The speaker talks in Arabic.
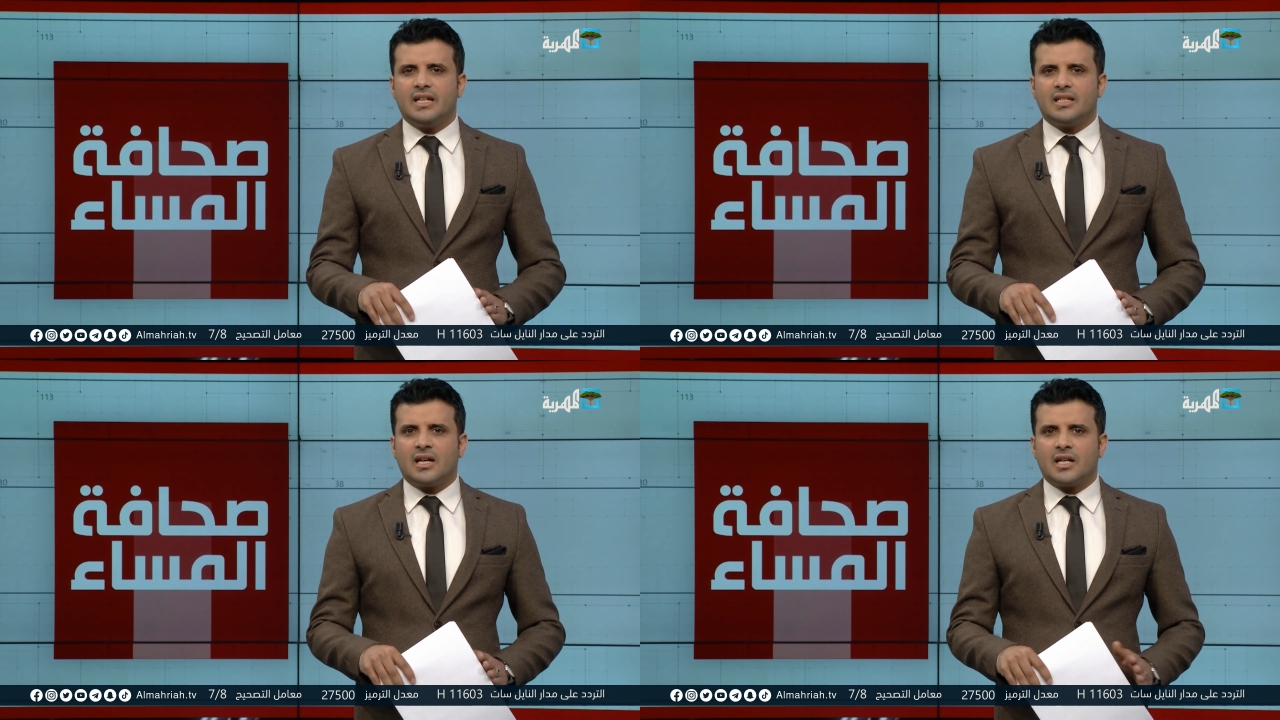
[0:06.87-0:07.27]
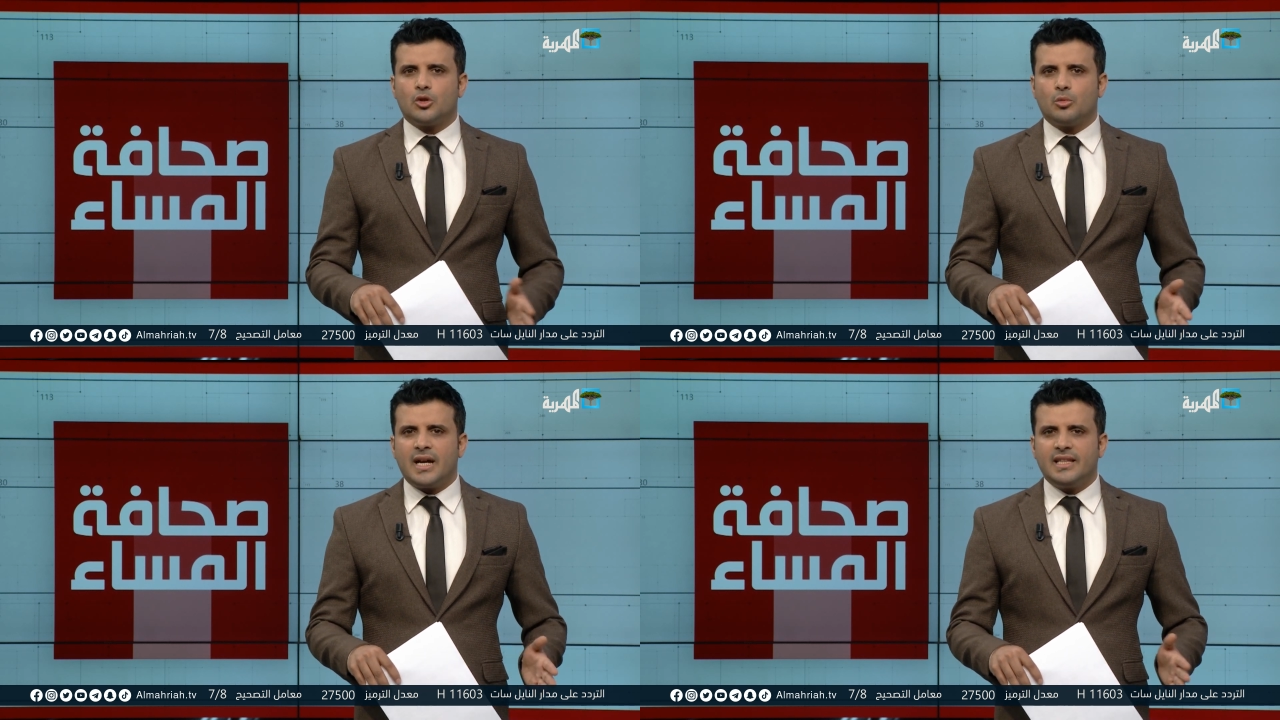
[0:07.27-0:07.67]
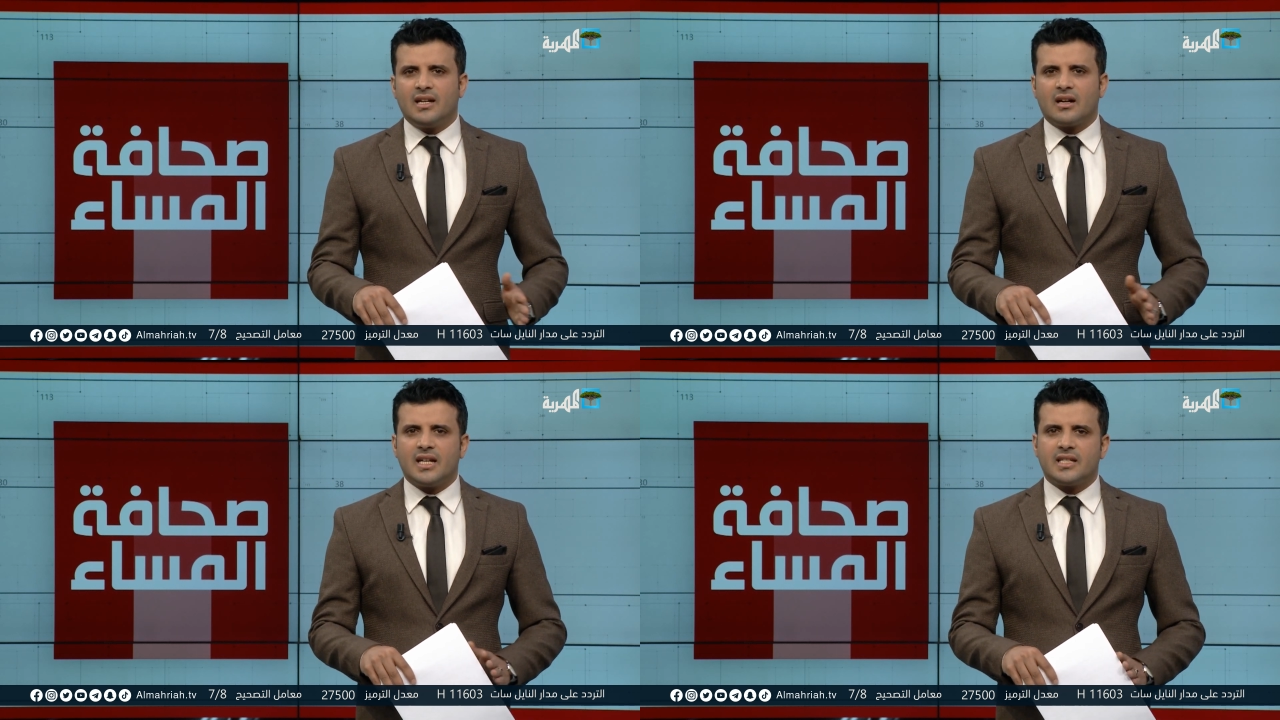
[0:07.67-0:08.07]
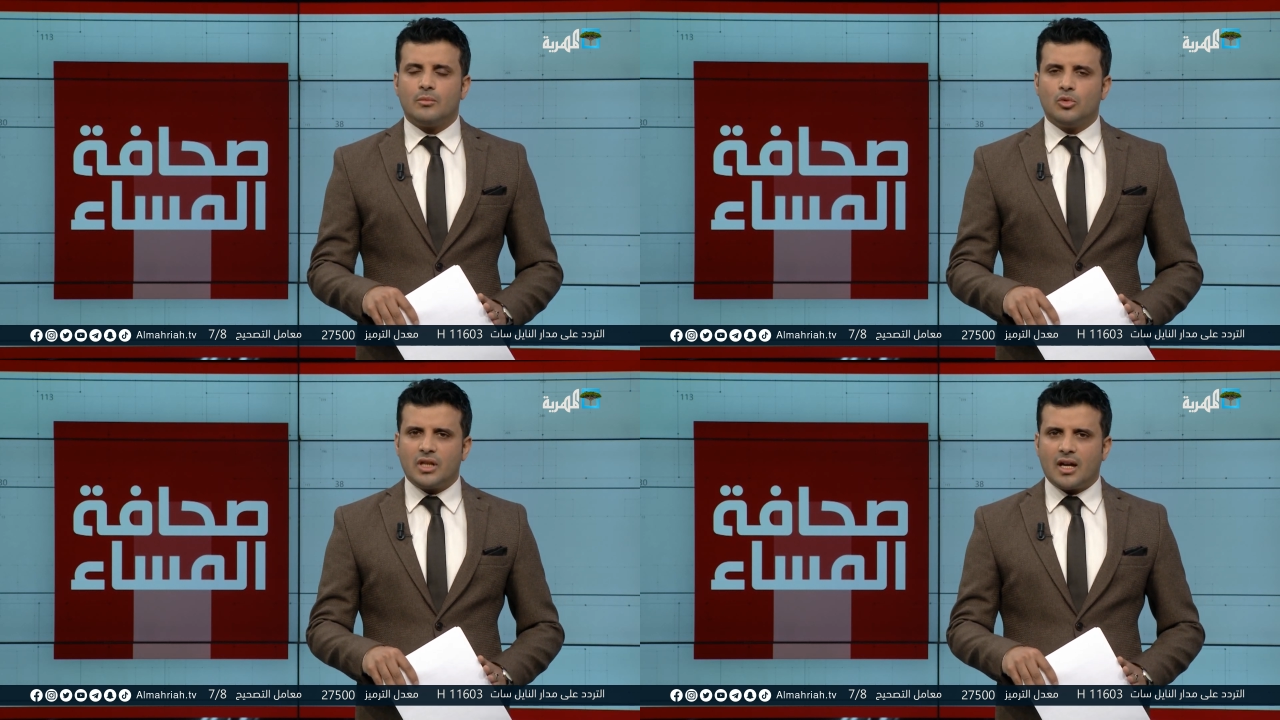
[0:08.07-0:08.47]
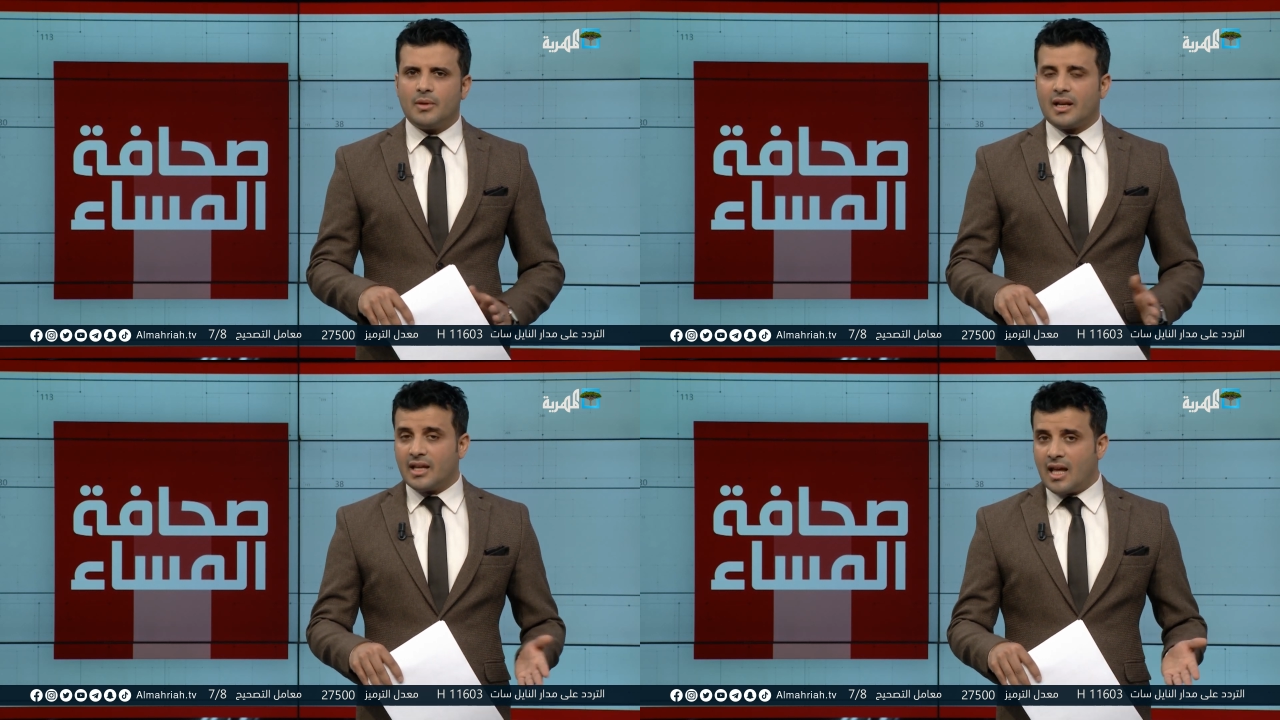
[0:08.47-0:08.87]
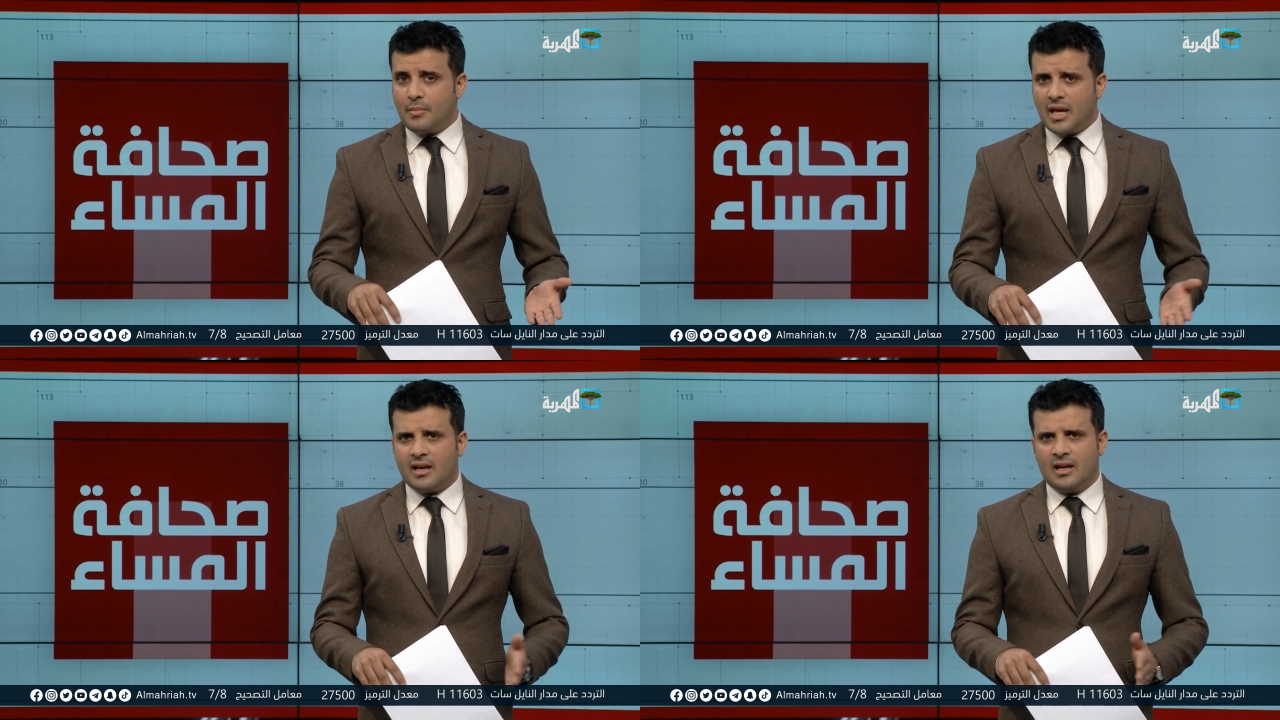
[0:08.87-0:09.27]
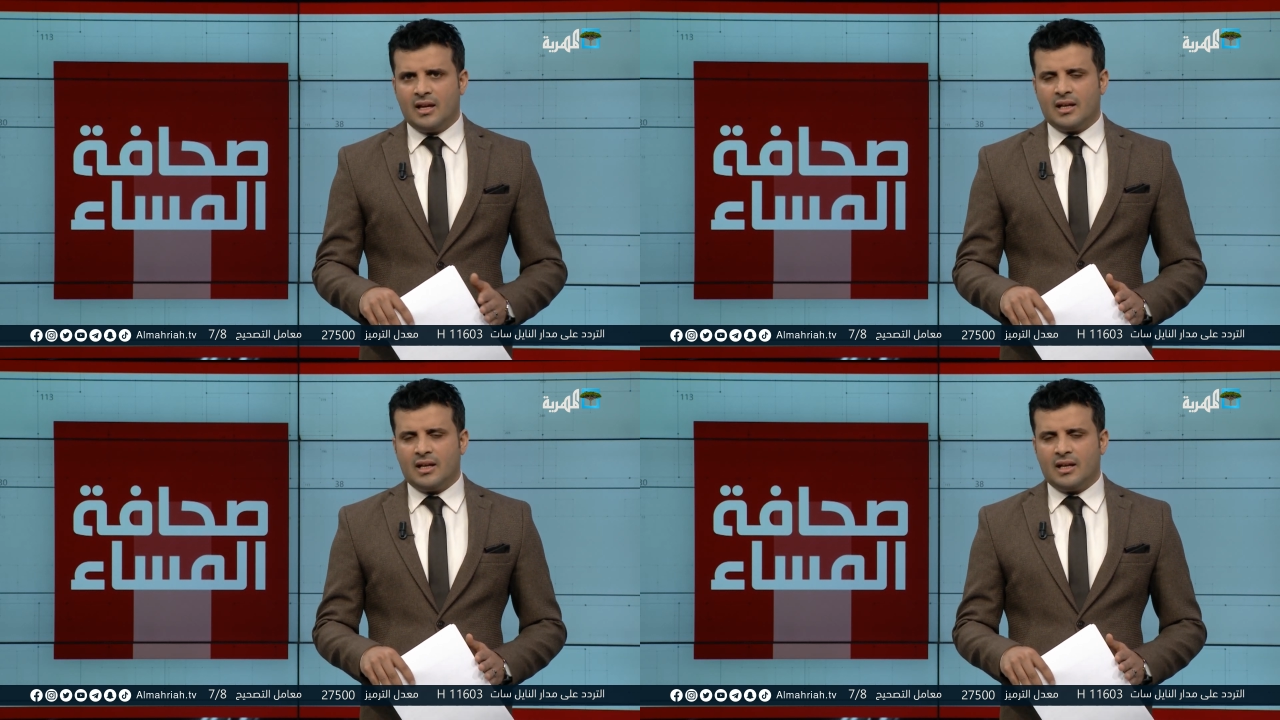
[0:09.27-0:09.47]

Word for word: لإدارة جو بايدن الرئيس المنتخب القيام به